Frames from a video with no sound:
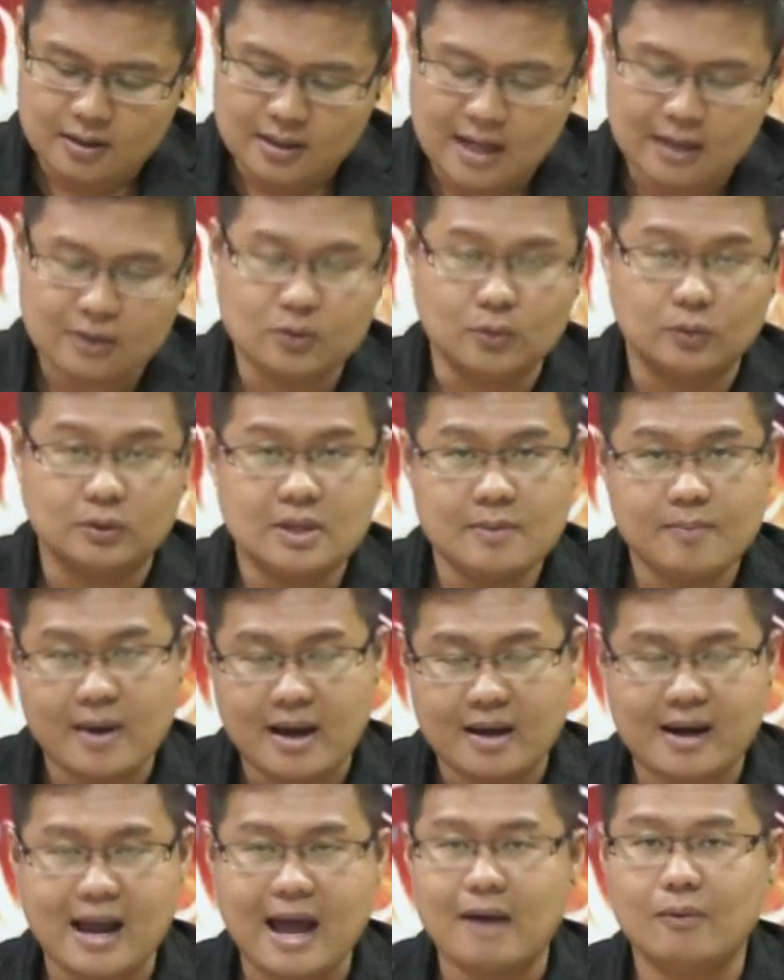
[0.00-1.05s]
ยังอยู่ที่พ
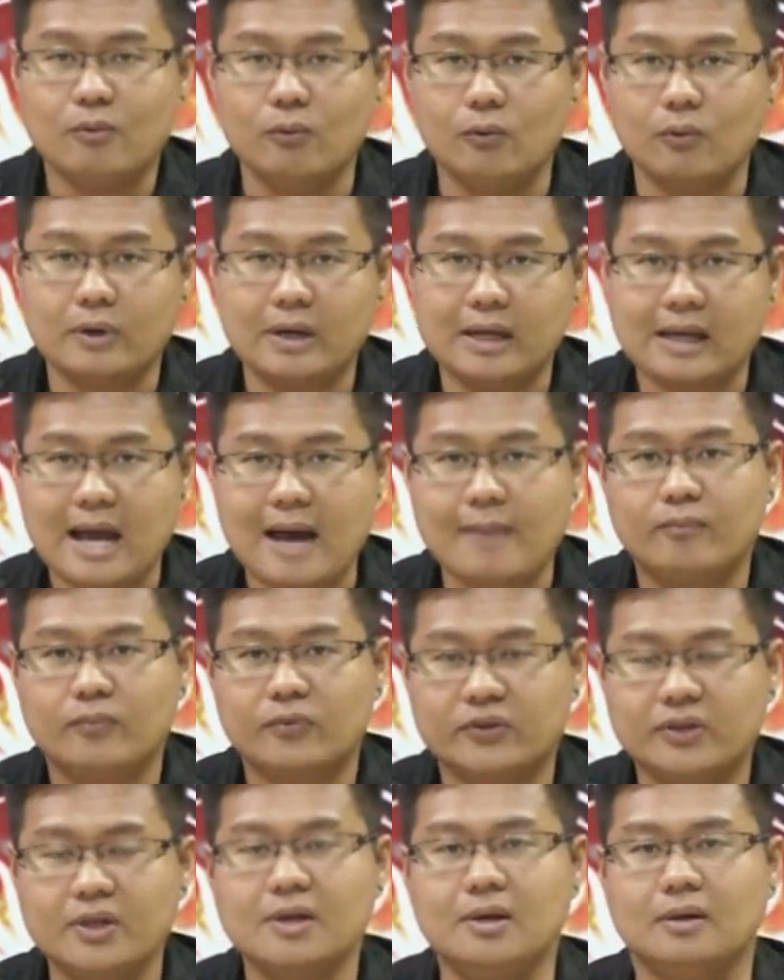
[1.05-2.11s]
ระราหูนะครับ
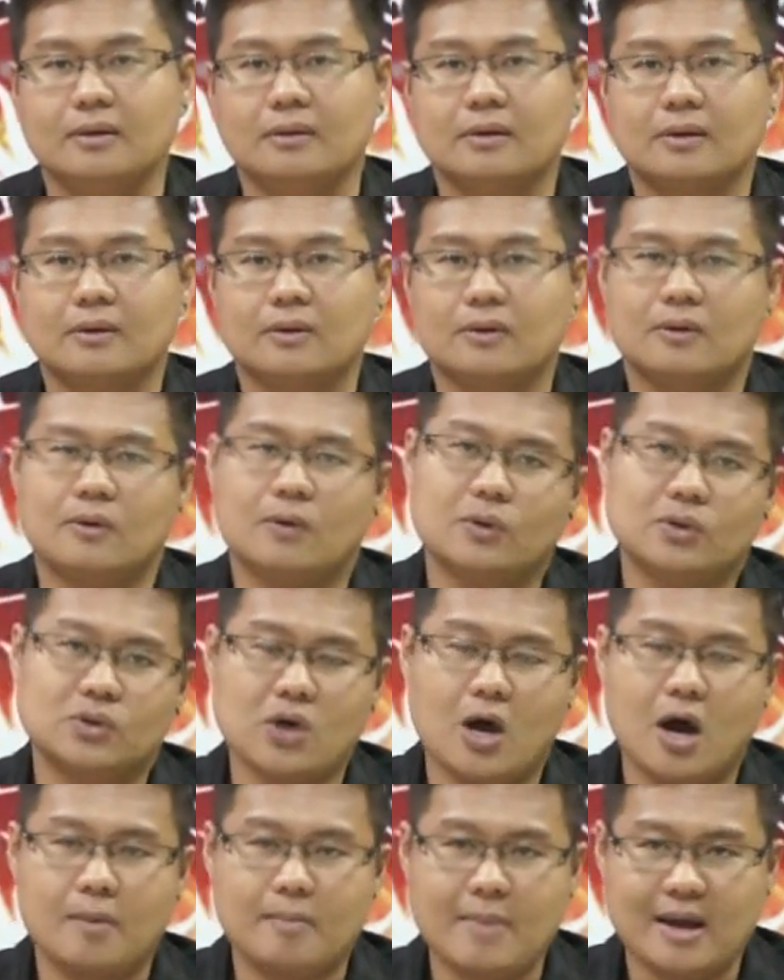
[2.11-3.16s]
ซึ่งโคจ
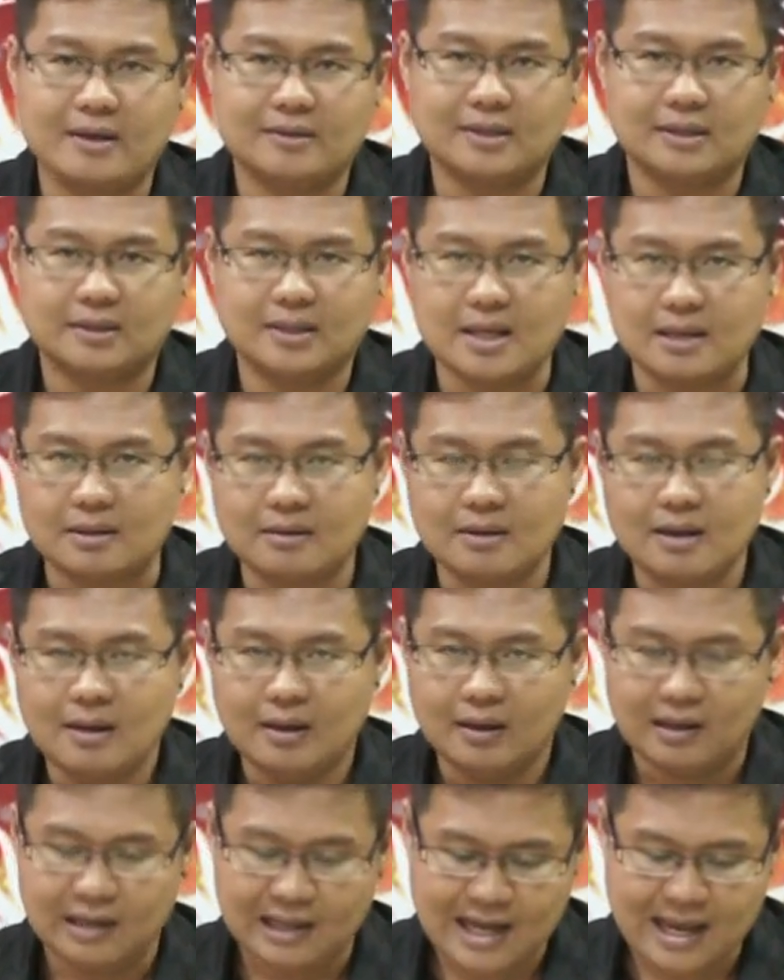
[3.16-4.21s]
รมาสถิต
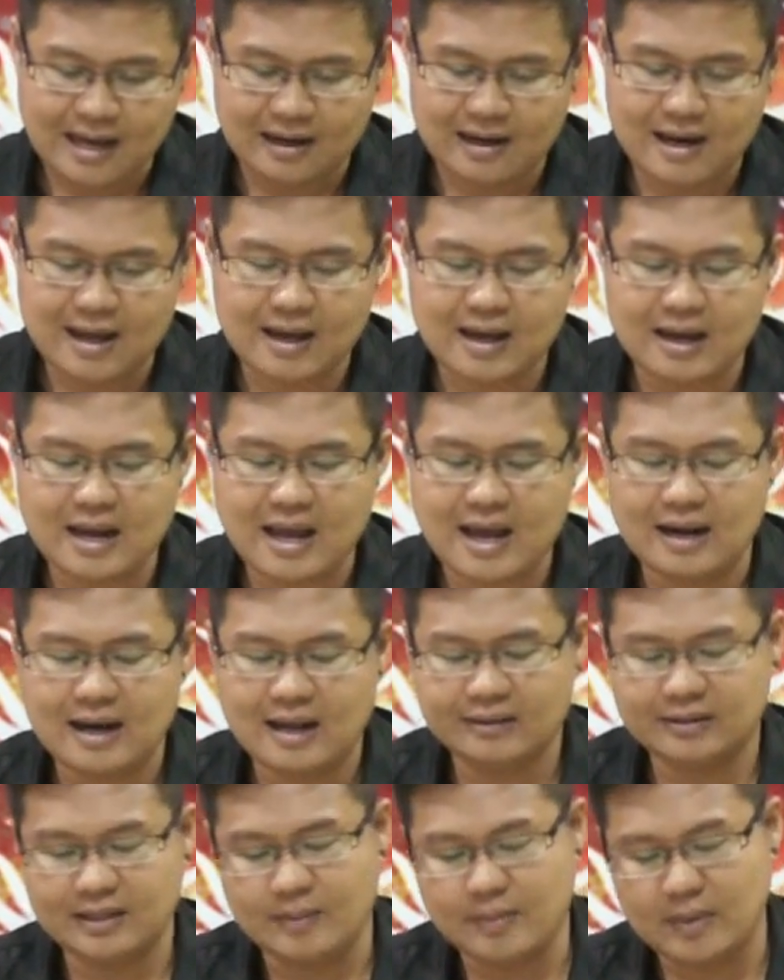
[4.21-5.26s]
เล็งลัคนา
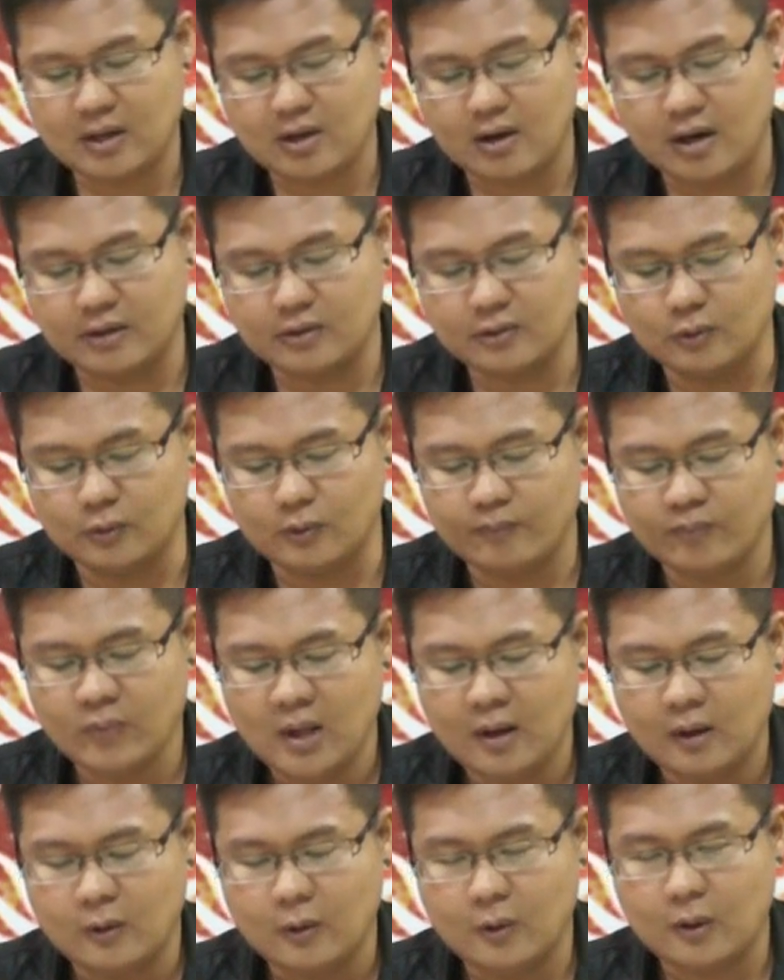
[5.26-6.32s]
ราศีมังกรอยู่
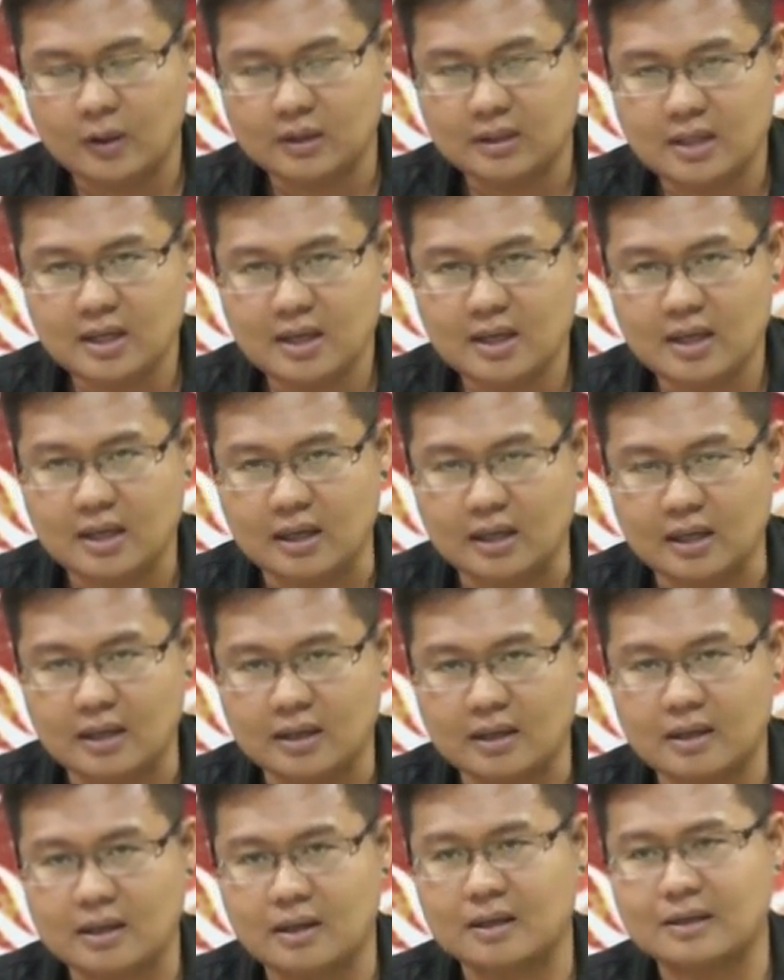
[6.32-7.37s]
โดยที่
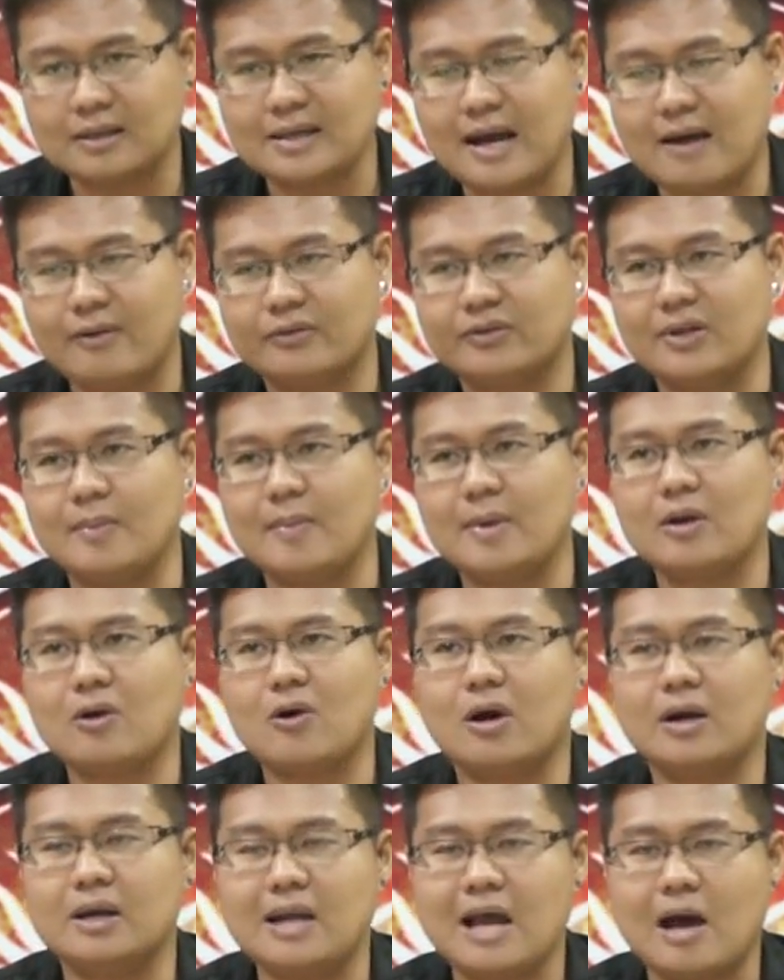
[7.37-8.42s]
ชาวราศีมังก
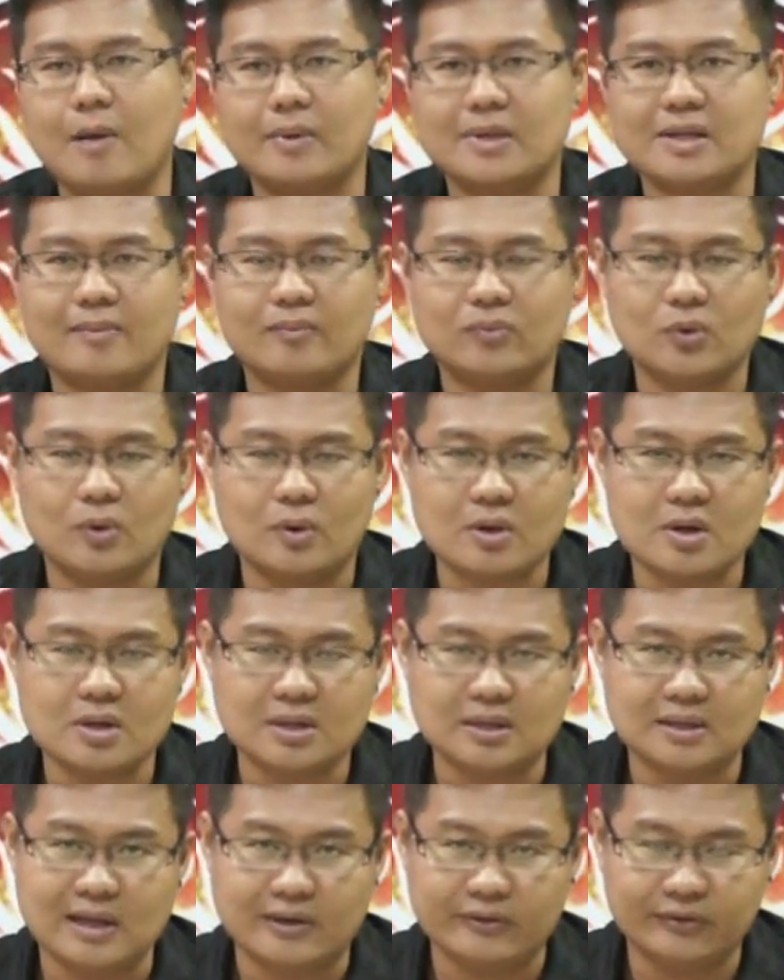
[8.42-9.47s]
รดาวประจำตัวก็
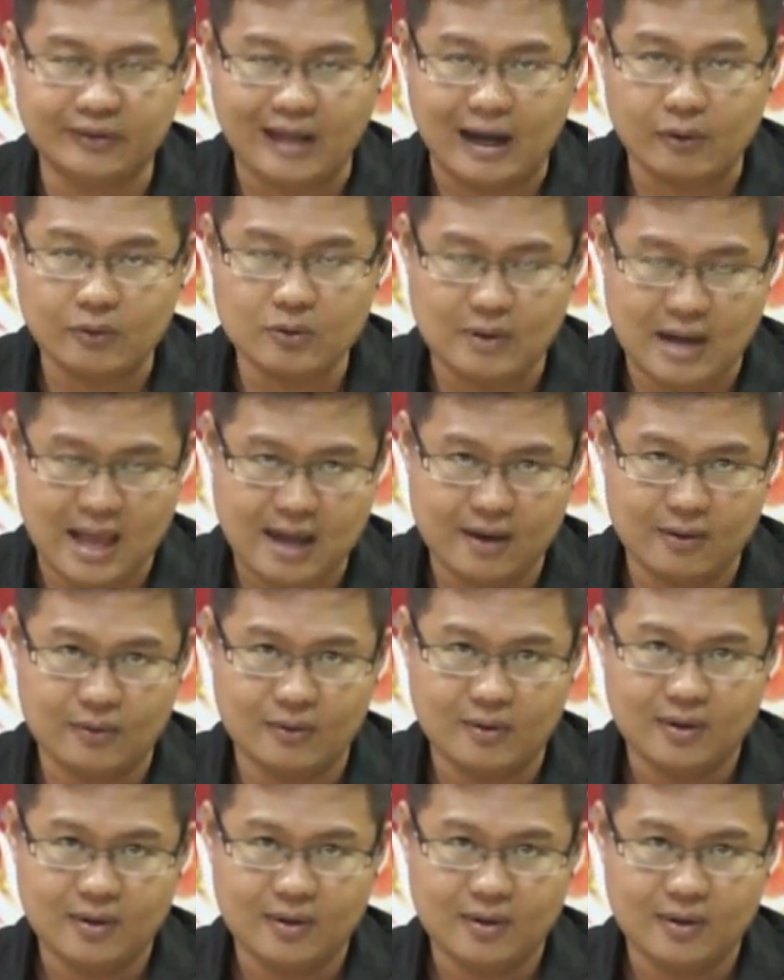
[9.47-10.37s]
คือดาวเสาร์อยู่แล้ว